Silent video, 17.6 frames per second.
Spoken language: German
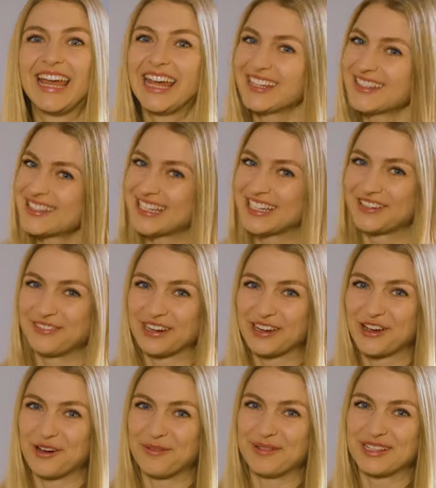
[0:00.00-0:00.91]
Herzlich
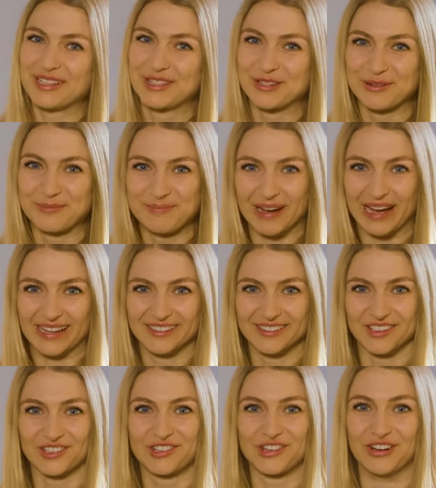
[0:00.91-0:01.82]
willkommen zur
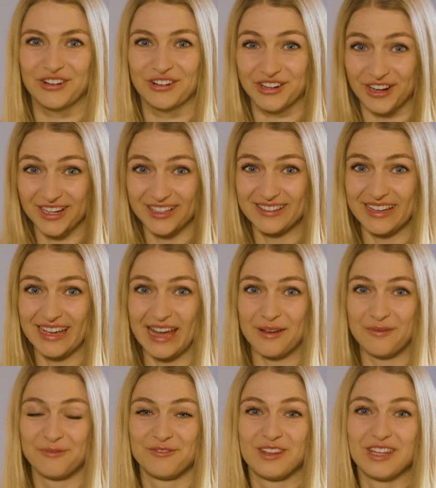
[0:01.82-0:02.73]
Panther Show. Heute
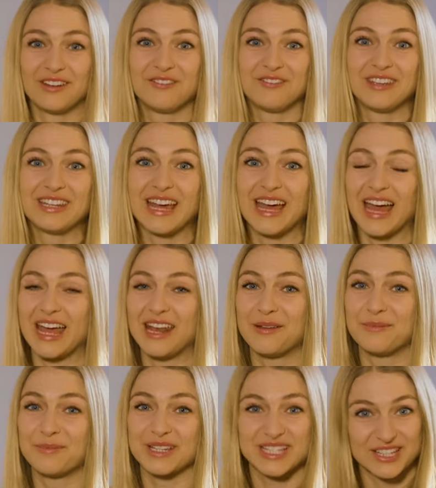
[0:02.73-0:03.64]
haben wir wieder
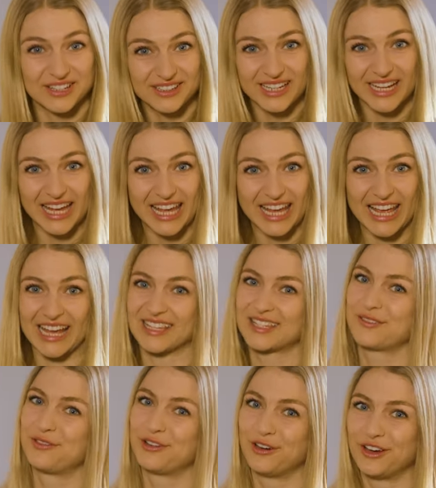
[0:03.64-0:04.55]
einen besonderen
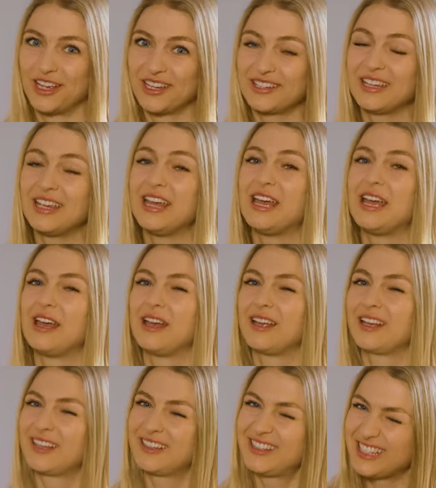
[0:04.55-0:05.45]
Gast für euch,
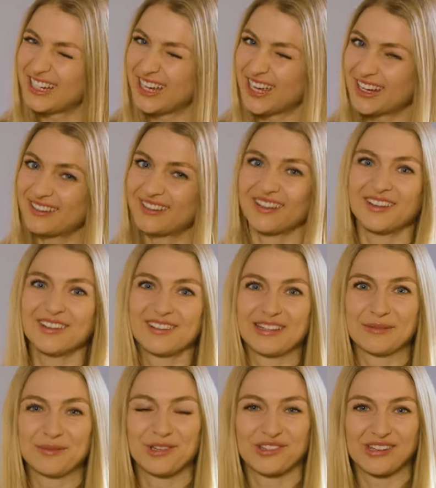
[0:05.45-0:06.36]
direkt aus
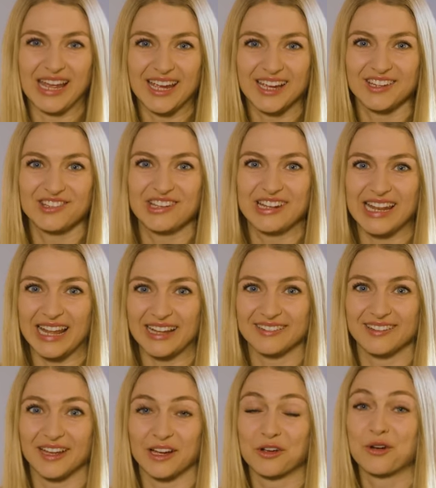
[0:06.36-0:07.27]
dem steirischen
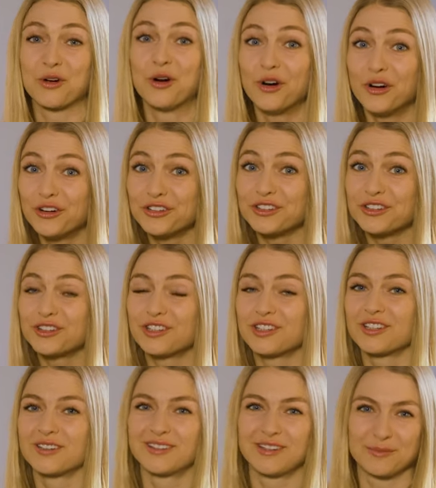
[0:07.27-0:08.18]
Landtag.
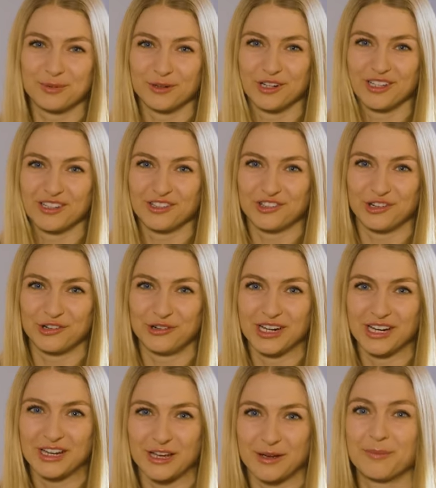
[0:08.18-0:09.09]
Und der politische
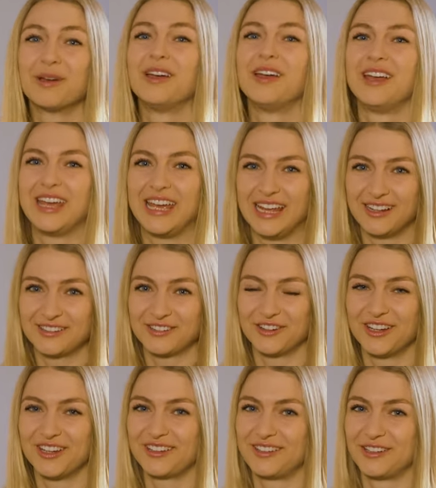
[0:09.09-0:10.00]
Recap hält
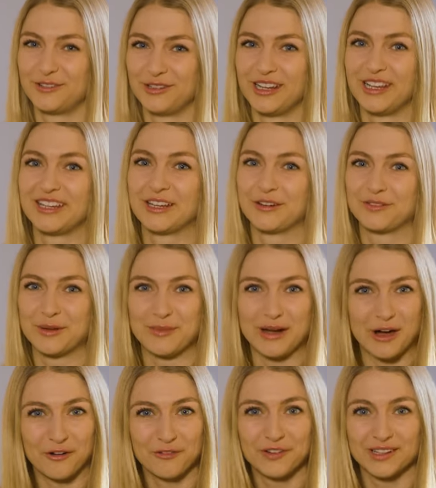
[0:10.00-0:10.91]
euch natürlich auf dem
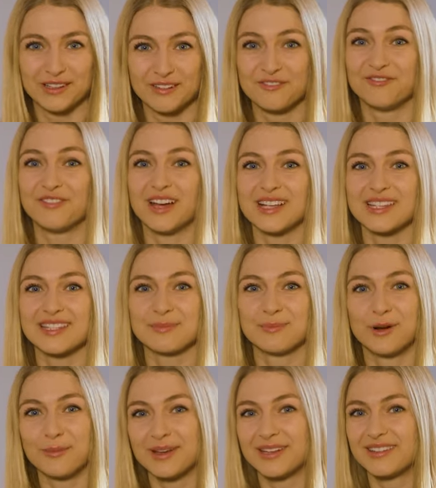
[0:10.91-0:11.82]
Laufenden, was
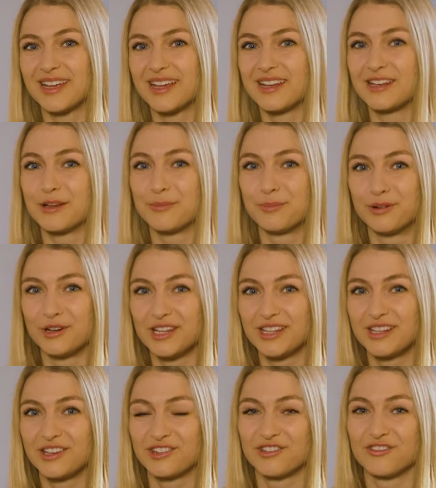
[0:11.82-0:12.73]
momentan in der
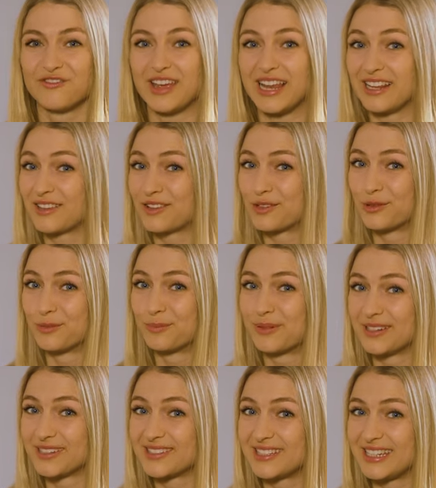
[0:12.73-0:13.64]
politischen Welt so
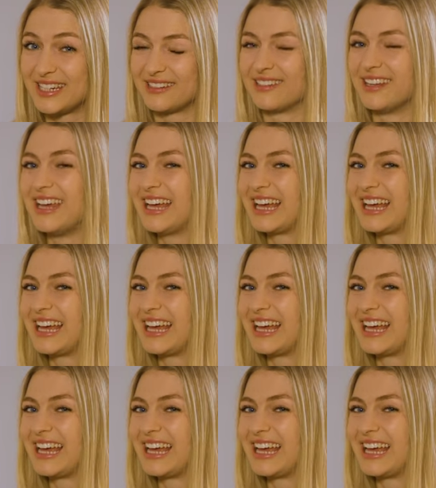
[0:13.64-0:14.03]
passiert.